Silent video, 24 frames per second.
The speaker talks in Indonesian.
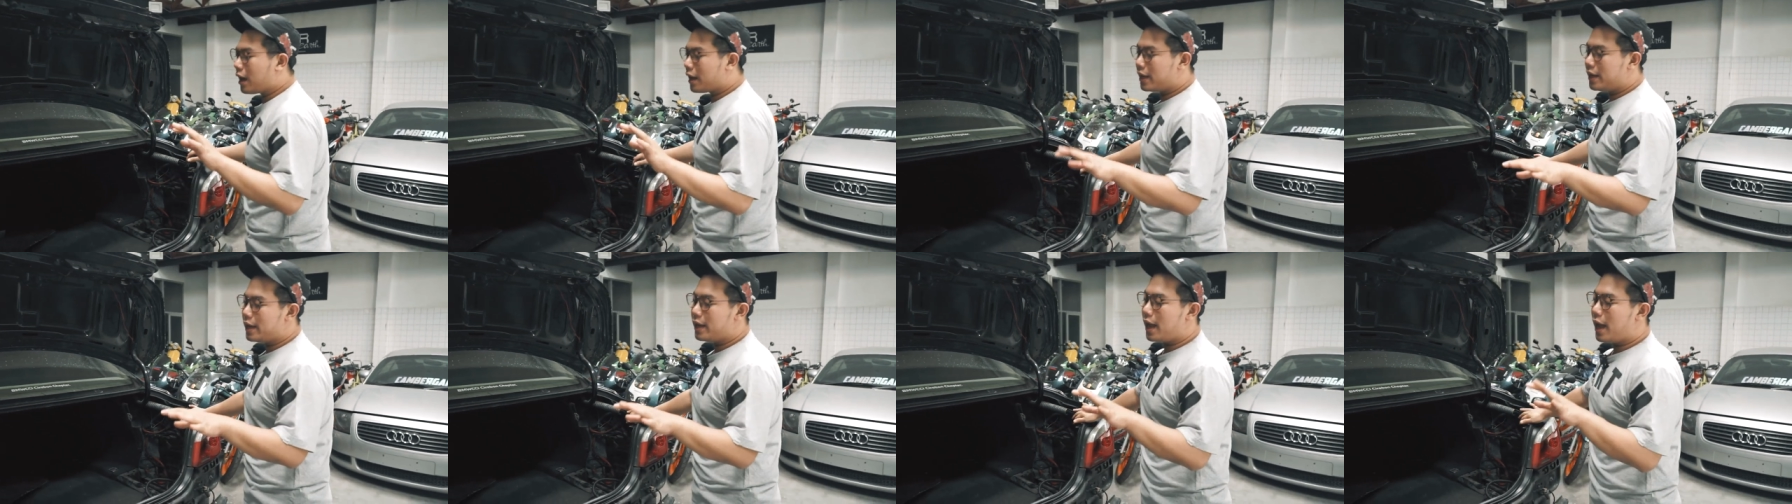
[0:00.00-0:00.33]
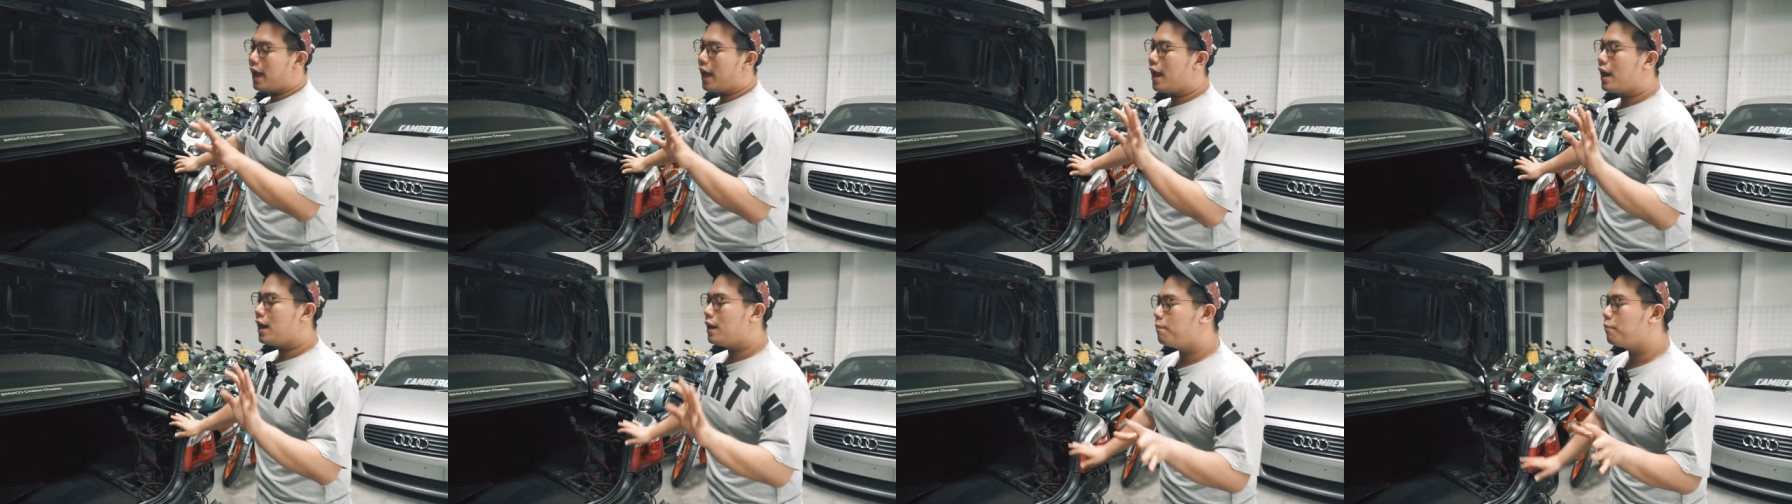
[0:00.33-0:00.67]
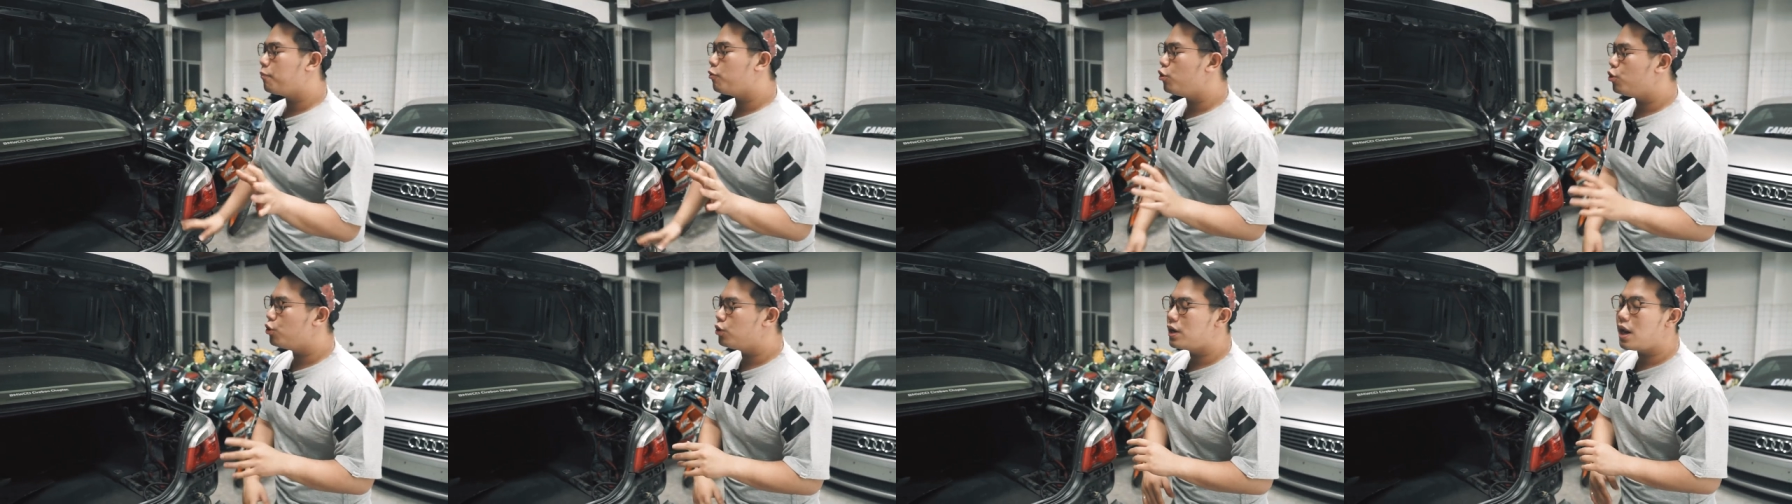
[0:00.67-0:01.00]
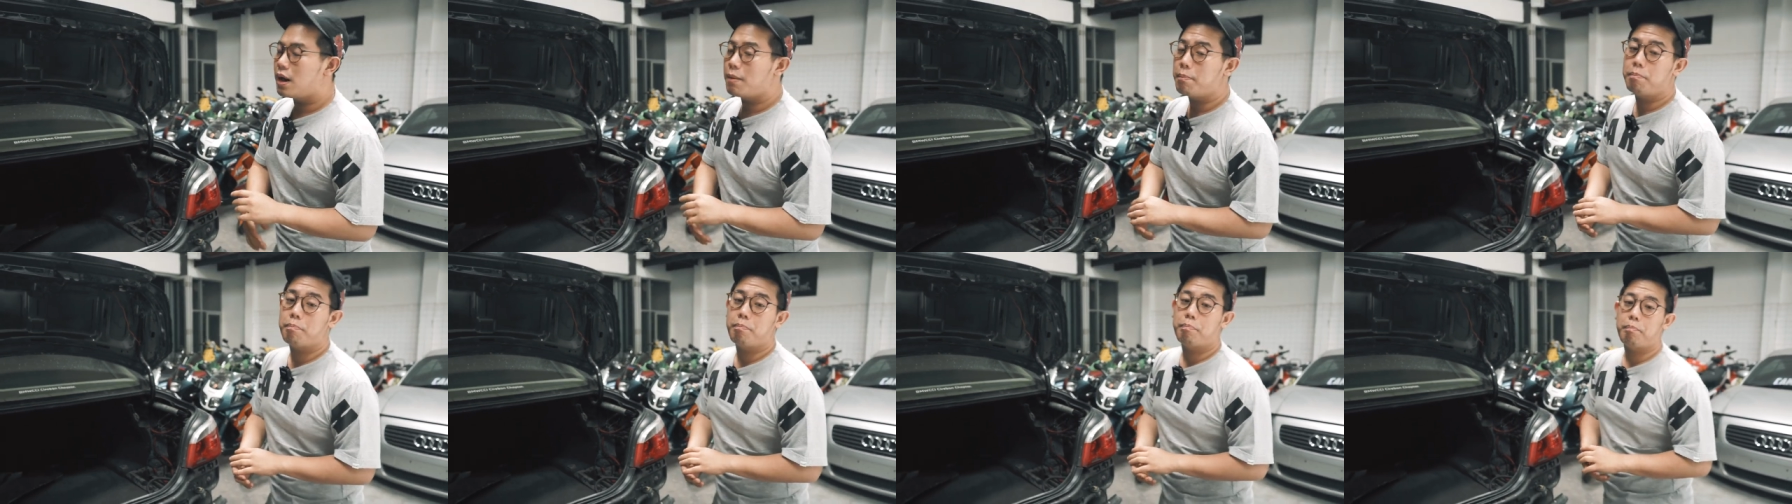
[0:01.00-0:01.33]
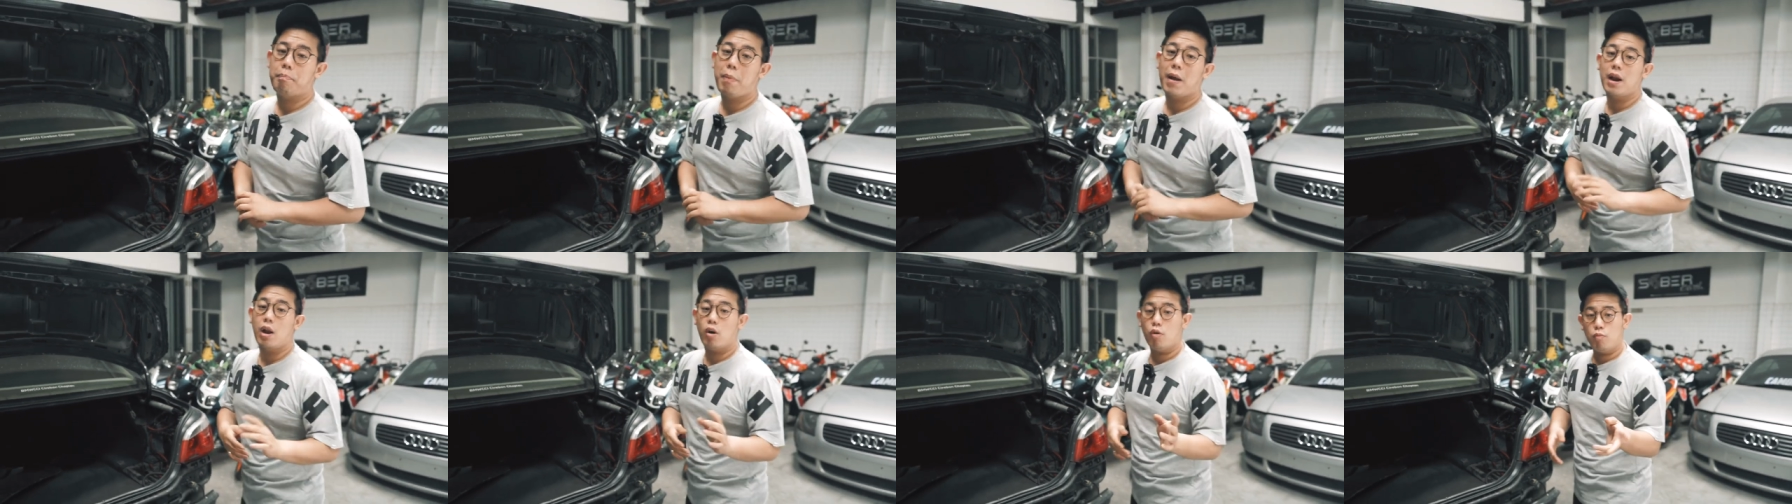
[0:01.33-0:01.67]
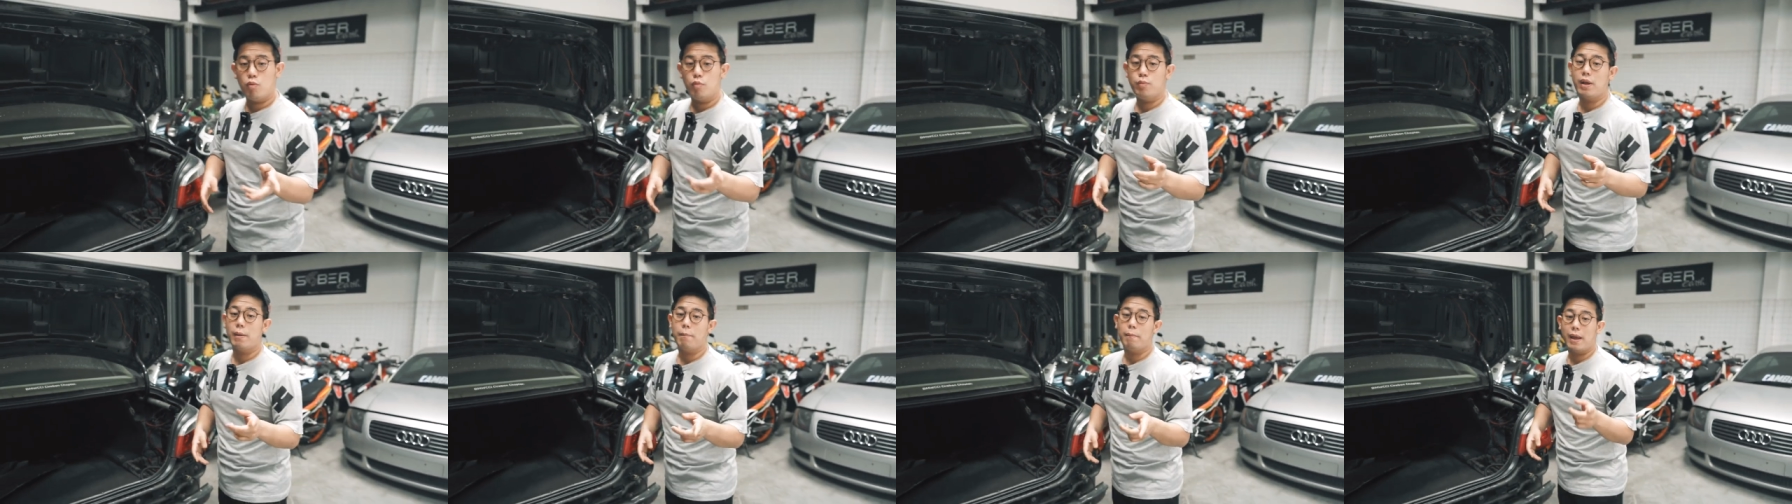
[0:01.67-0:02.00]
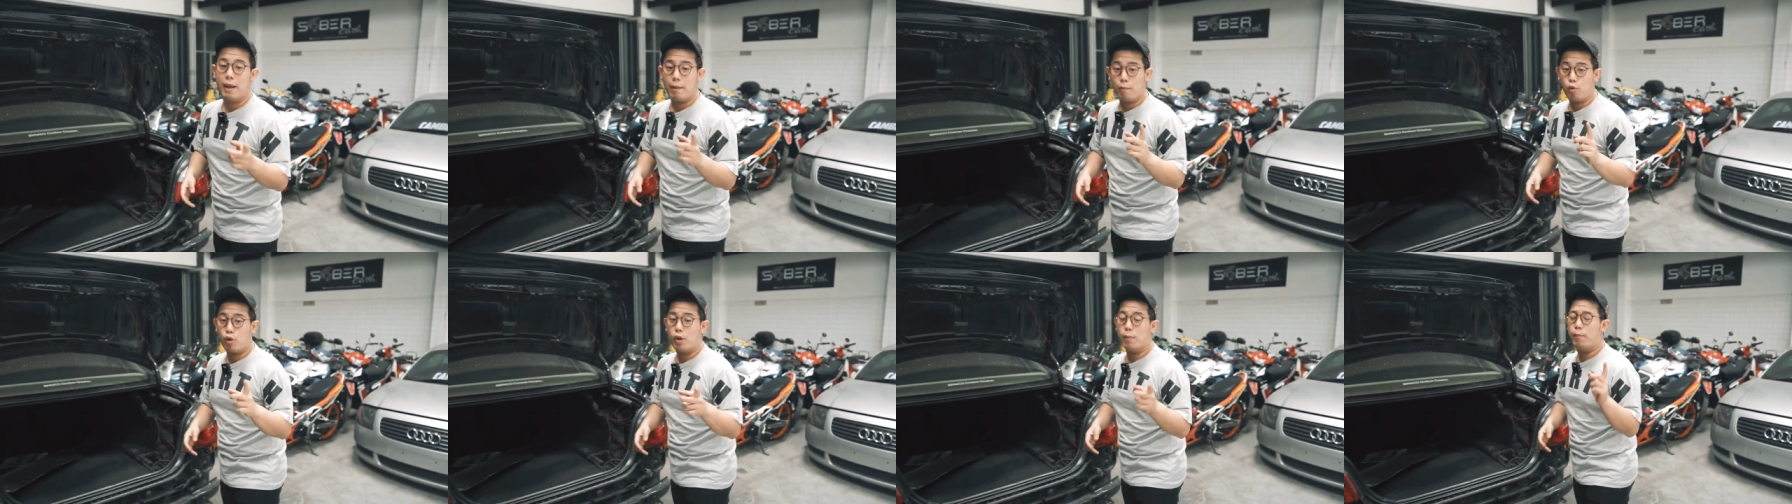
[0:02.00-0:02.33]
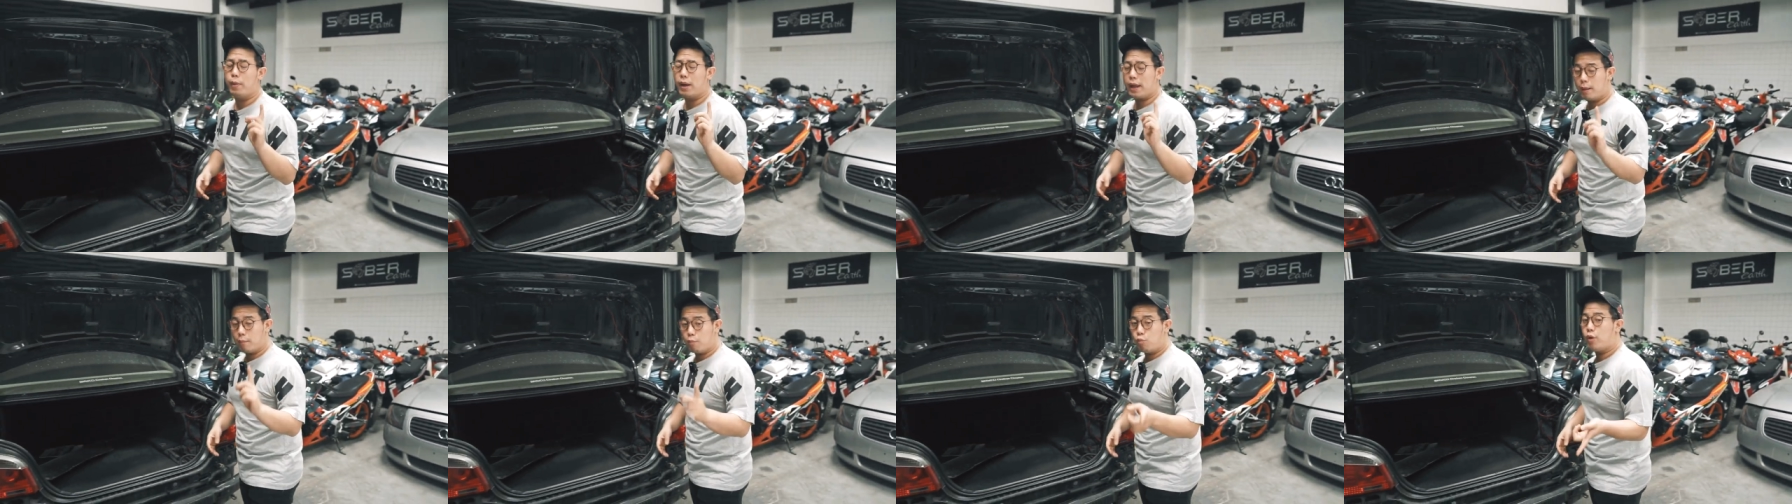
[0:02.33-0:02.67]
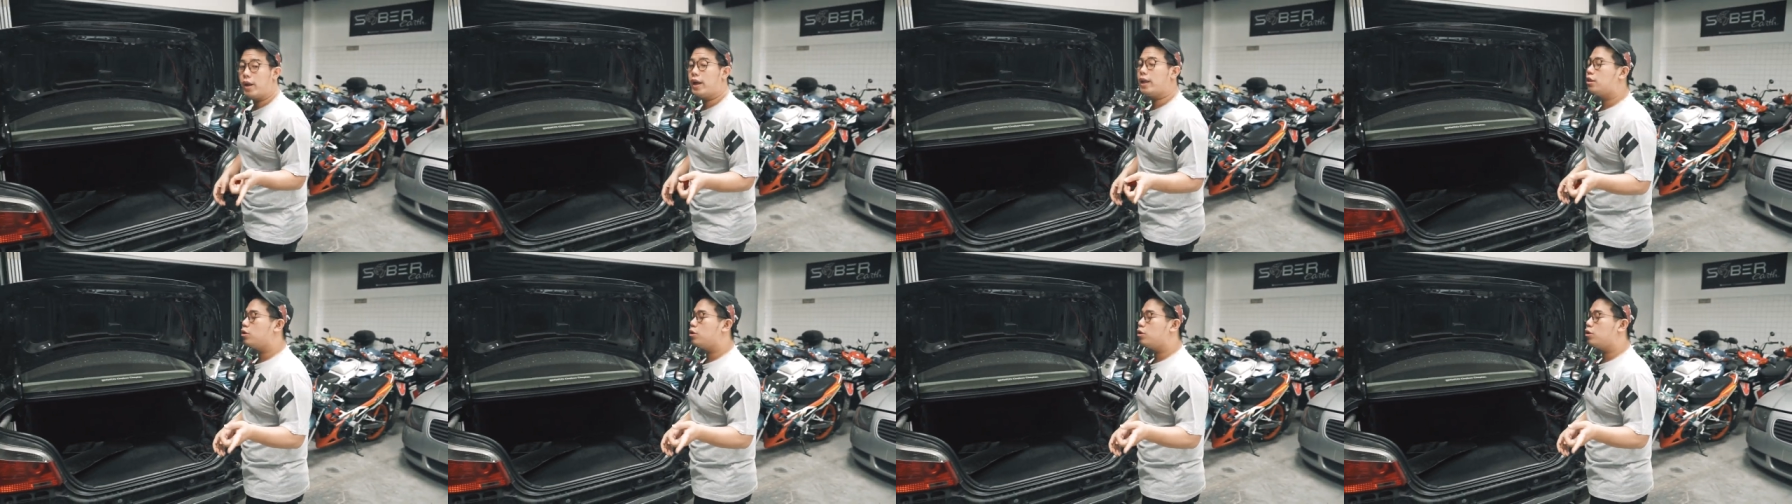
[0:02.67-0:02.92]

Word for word: aki E60 dan pada umumnya BMW BMW